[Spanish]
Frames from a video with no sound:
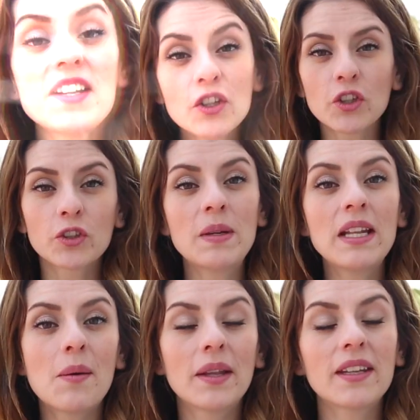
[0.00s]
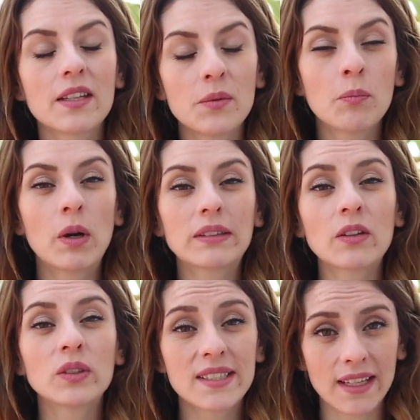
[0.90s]
año 2000, la banda se vio
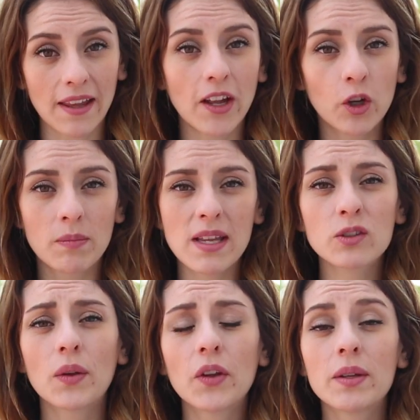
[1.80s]
envuelta en un escándalo más cuando